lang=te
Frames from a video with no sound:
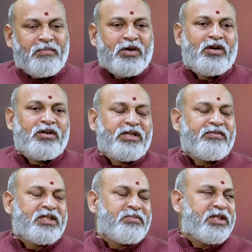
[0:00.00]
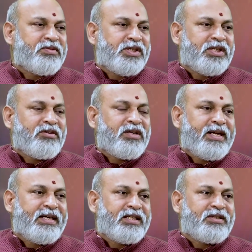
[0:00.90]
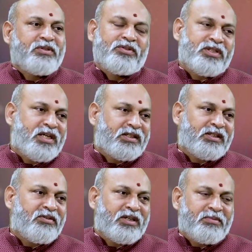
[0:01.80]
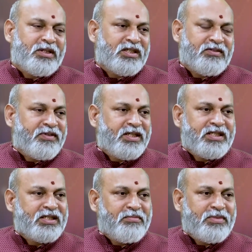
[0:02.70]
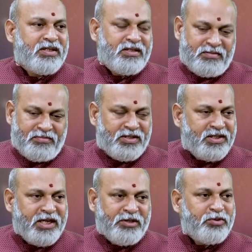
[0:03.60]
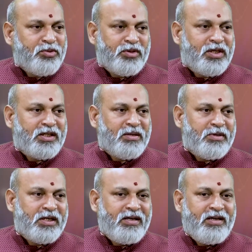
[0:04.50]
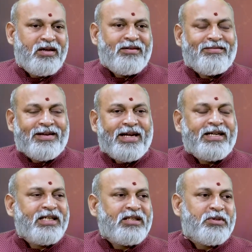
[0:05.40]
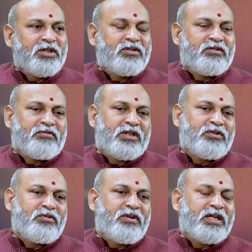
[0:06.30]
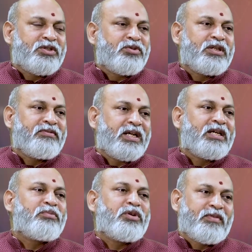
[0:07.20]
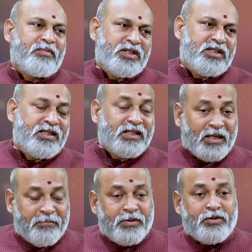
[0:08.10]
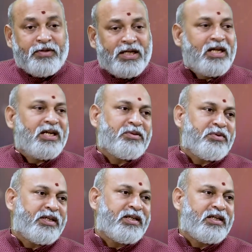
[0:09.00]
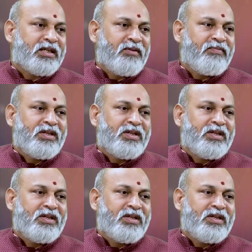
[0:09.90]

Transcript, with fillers: అబ్రాడ్ ఇన్వెస్ట్మెంట్స్ విషయంలో నైన్టీన్త్ వరకు జాగ్రత్తగా ఉండాలి బికాస్ ఆఫ్ వీనస్ కంబ కేతుతో ఉన్నాడు కాబట్టి నైన్టీన్త్ వరకు వాటి జోలికి వెళ్ళకపోవడమే మంచిది ఇంకా తప్పదు వెళ్ళాలనుకుంటే కనుక